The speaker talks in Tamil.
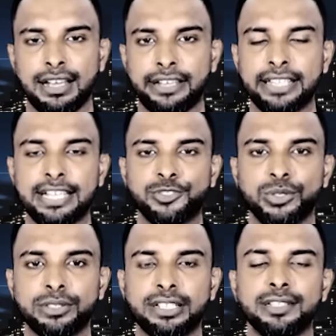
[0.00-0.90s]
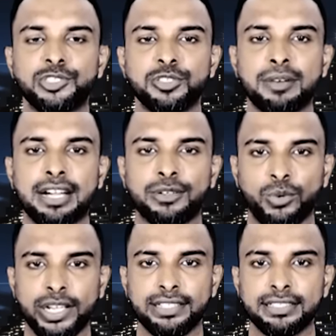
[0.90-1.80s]
அந்த அச்சுறுத்தல் நிச்சயமாக
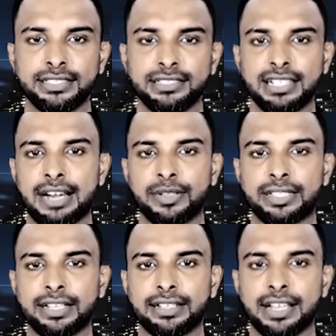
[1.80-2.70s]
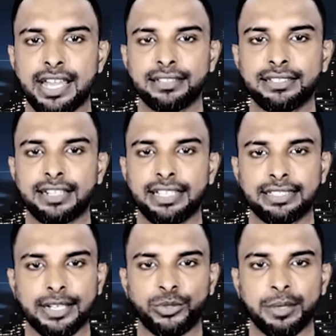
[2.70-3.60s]
உள்ளது என்று அவர் தனது கருத்துக்களை
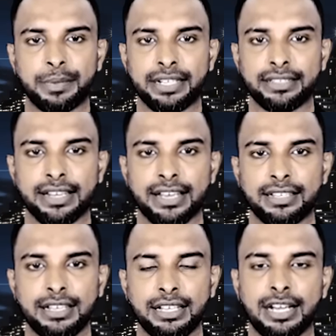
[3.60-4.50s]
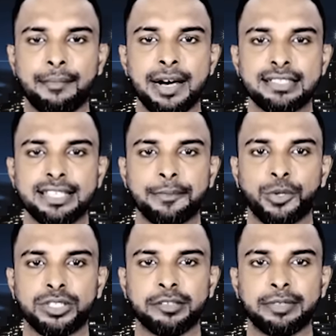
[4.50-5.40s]
தகுதிப்படுத்தினார் ஹமாஸை
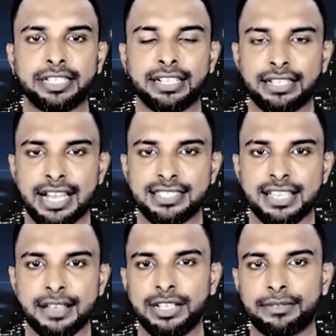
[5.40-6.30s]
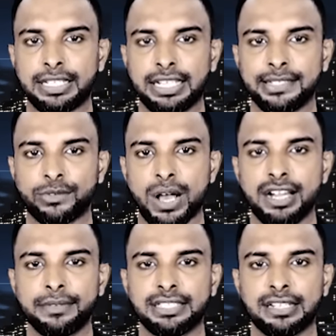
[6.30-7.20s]
பொறுத்தமட்டில் காசாவில் அவர்களின்
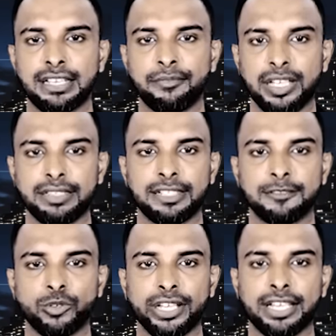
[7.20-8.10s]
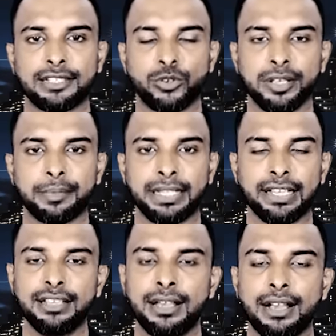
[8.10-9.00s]
இராணுவ திறனை வியத்தக முறையில் குறைப்பதில்